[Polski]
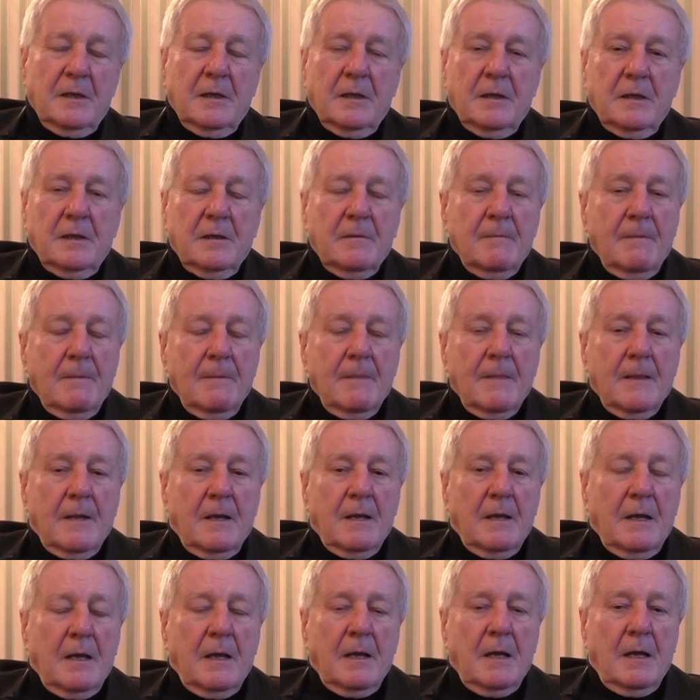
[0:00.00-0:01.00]
E,
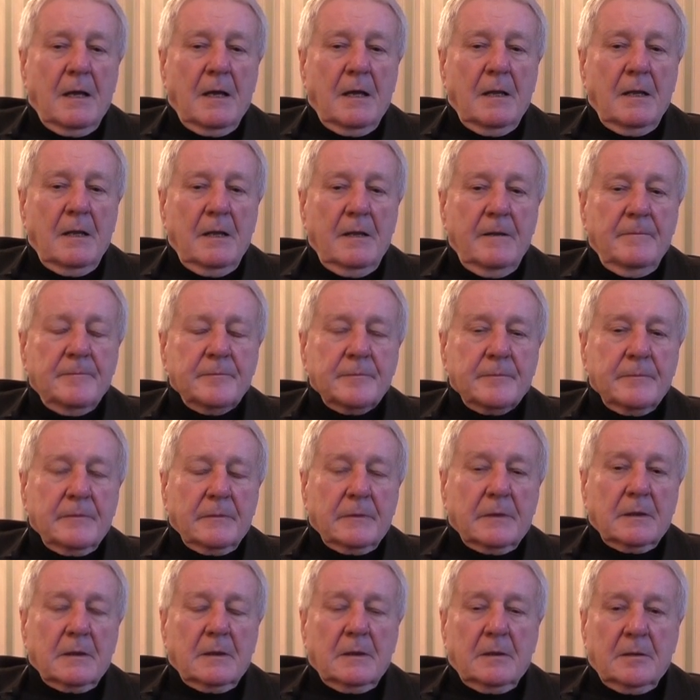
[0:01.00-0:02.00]
ale
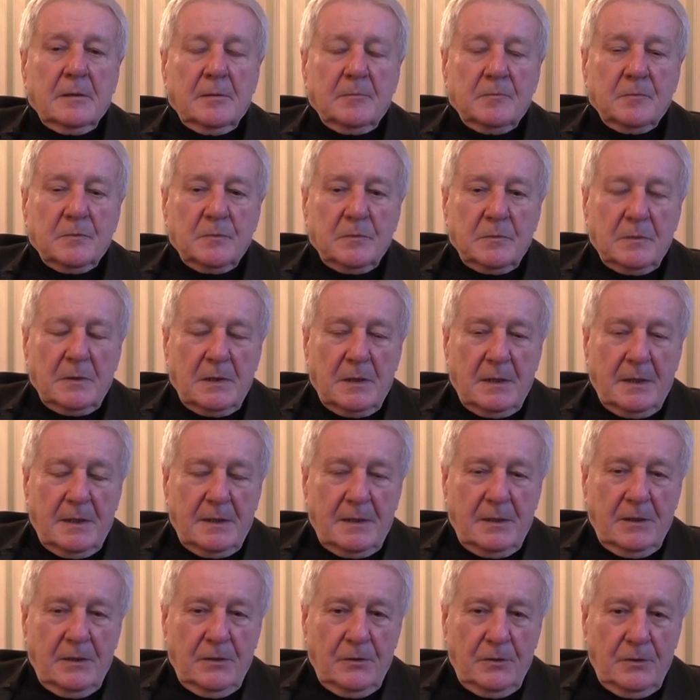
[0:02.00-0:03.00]

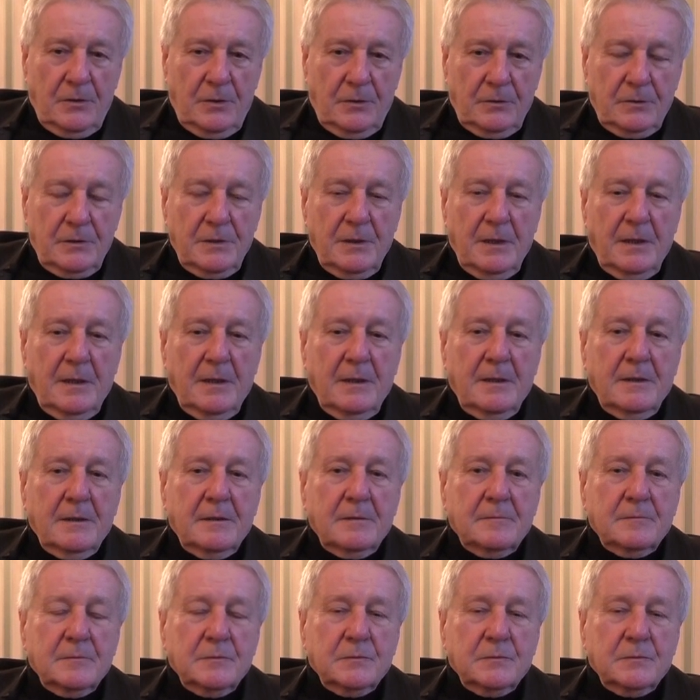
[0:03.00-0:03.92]
archeologia,